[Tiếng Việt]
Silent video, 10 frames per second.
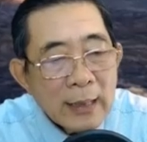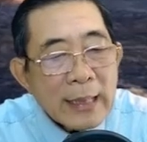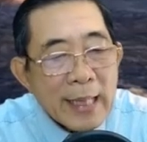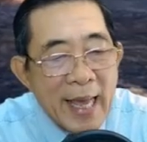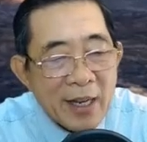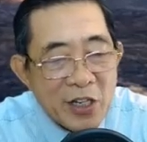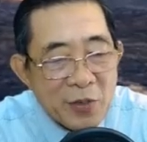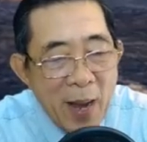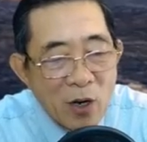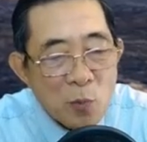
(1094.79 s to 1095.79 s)
Nghe người
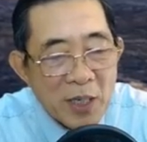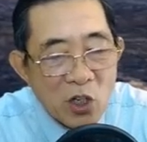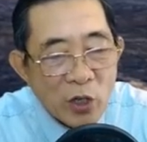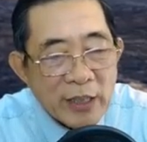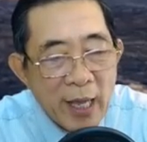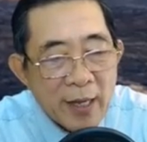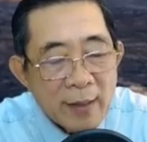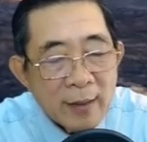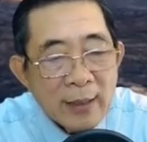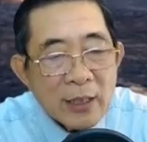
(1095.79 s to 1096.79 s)
bạn của mình nói thế,
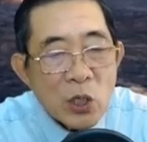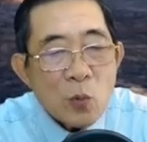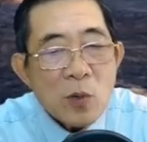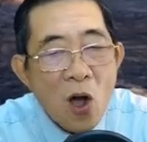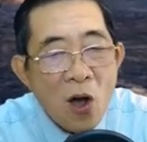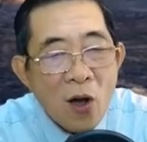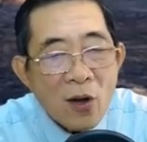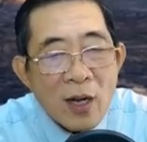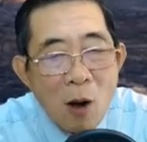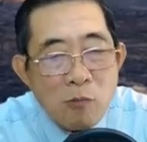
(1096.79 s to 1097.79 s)
lúc đó
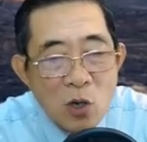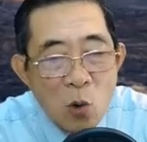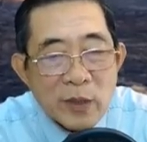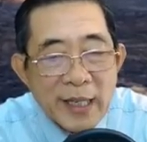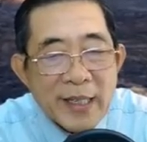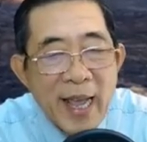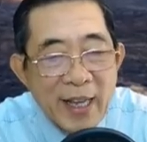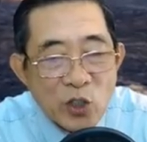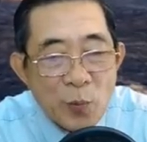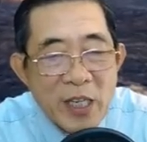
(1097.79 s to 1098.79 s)
ông cũng chỉ nghe
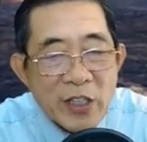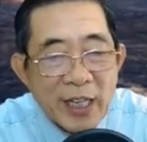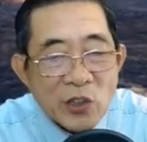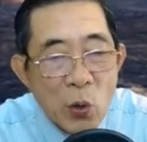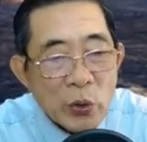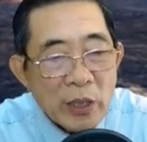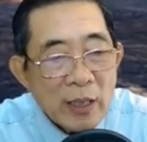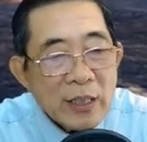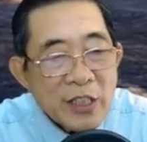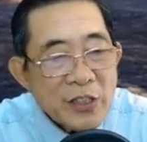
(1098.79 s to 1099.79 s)
cho biết vậy thôi,
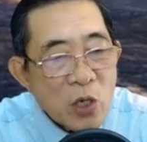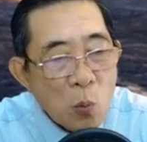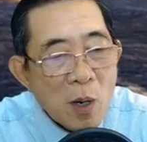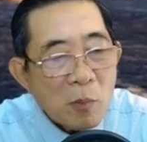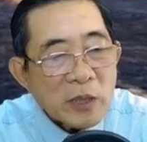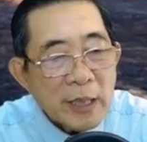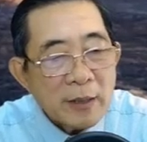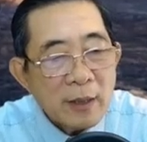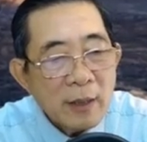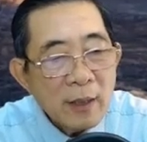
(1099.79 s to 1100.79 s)
chứ cũng không có tin.
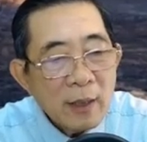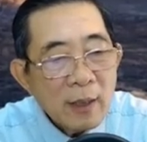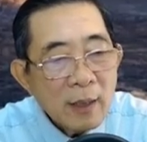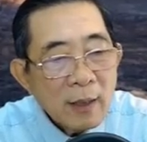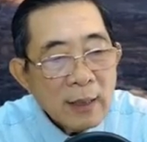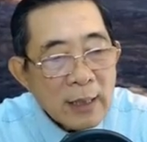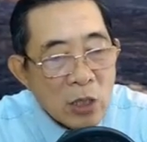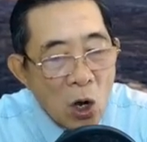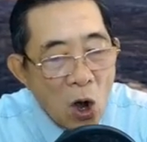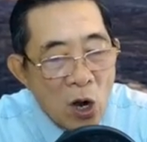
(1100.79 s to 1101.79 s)

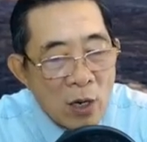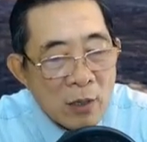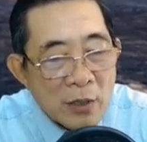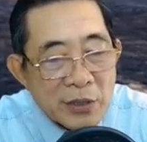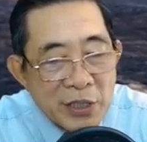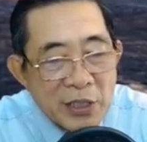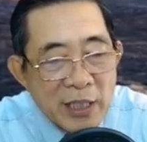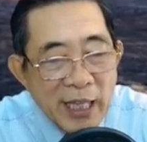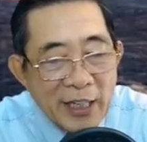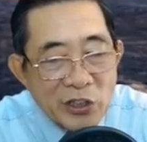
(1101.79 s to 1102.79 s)
Còn chính là
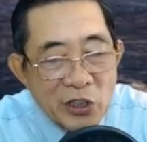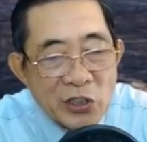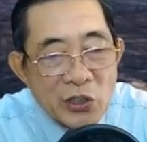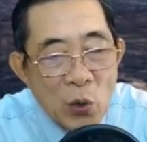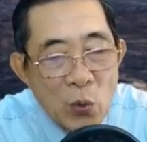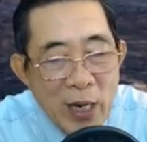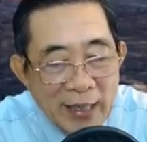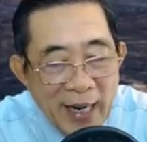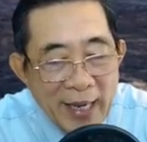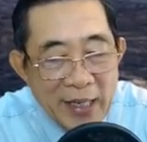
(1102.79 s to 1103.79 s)
thầy tướng số gần
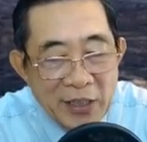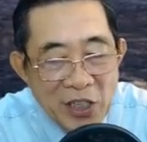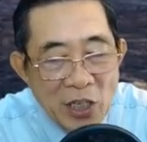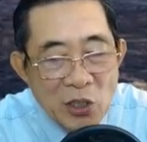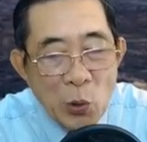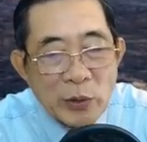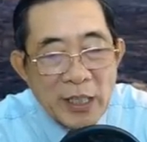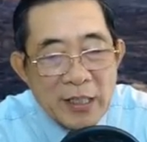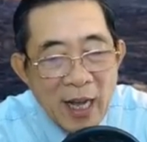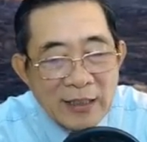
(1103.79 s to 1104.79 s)
đây rất nổi
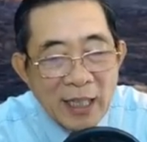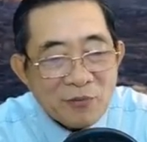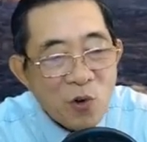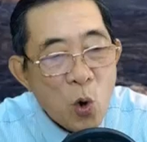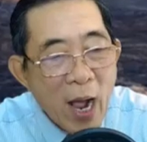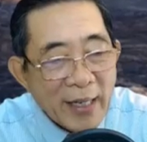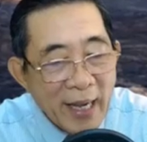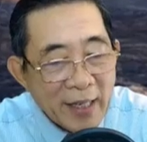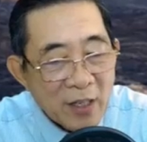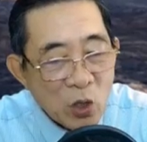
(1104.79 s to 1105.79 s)
tiếng ở thành phố A
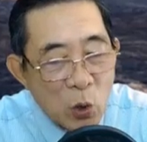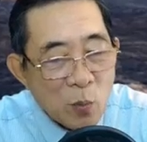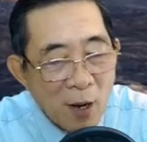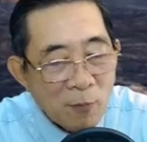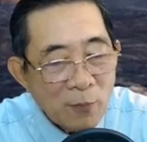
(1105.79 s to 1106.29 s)
này, có đúng không?